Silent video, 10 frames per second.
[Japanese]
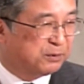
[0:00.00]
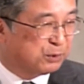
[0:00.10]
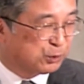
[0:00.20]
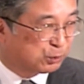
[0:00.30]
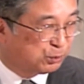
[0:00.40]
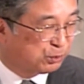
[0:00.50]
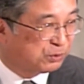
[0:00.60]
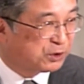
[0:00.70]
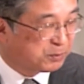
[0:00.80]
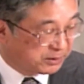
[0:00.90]
で祝
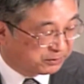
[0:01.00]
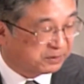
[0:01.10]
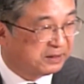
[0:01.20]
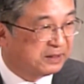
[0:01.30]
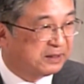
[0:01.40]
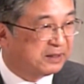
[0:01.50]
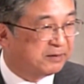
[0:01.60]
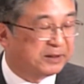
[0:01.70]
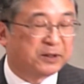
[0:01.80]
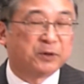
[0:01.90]
福します
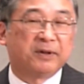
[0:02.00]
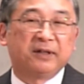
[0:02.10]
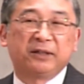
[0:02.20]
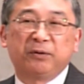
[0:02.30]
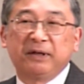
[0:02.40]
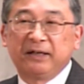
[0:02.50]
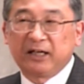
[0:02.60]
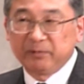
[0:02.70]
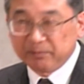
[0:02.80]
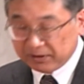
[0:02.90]
私はあなたを選
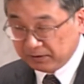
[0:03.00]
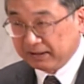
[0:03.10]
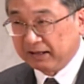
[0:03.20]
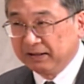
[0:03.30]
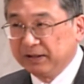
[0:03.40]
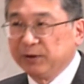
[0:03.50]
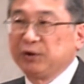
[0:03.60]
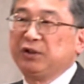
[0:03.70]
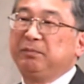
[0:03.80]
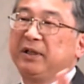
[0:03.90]
びました
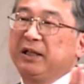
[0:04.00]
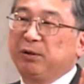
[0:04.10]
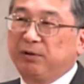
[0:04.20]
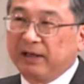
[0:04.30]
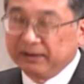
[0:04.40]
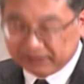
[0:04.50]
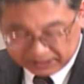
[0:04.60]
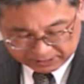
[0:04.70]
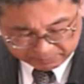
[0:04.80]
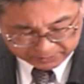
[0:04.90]
使命を
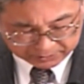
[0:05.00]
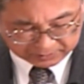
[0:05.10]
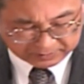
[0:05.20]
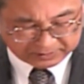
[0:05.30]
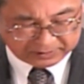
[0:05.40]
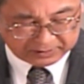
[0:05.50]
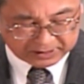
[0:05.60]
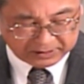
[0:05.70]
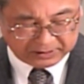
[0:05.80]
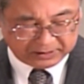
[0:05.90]
与えます、
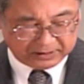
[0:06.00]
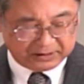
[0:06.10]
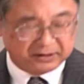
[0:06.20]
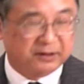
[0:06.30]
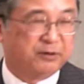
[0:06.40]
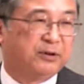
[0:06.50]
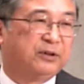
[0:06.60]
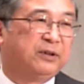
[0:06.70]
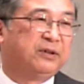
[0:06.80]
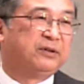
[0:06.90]
ね、
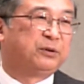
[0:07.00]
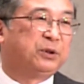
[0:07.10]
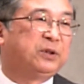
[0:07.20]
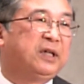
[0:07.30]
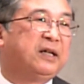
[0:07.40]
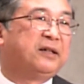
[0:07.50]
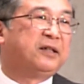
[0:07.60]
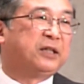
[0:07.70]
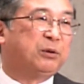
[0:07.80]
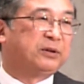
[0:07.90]
そしてあ
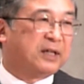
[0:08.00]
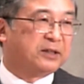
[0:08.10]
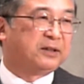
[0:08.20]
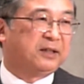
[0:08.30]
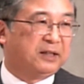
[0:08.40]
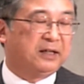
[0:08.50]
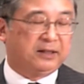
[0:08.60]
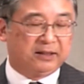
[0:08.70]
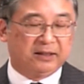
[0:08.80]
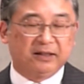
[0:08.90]
なたを助け
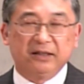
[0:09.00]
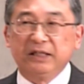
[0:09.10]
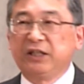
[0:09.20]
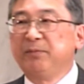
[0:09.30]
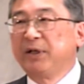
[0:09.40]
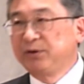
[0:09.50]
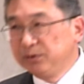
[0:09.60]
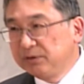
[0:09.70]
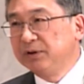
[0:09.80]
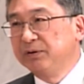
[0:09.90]
ていきま
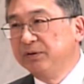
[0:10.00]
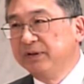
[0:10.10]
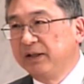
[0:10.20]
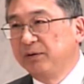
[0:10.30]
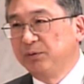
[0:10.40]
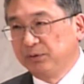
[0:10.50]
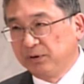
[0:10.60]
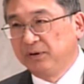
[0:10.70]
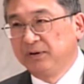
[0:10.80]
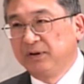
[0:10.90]
すというふうなこ
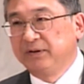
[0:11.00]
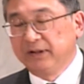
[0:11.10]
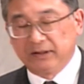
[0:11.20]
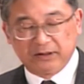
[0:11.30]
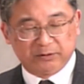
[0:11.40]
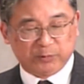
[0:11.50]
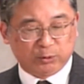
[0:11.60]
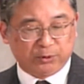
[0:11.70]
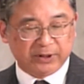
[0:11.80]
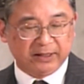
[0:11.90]
と、ね、
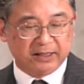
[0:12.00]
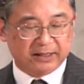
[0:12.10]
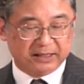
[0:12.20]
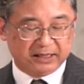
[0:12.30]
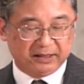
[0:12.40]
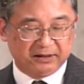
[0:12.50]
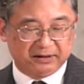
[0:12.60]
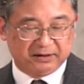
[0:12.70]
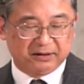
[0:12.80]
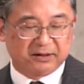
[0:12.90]
これがね
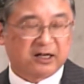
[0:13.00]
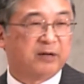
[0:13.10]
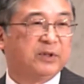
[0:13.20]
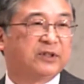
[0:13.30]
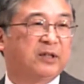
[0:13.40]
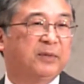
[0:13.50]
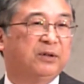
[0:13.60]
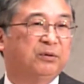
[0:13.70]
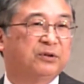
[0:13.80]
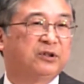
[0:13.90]
神様
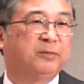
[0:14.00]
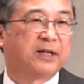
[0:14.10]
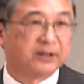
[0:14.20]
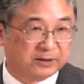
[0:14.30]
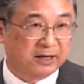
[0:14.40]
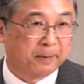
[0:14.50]
の素晴らしさ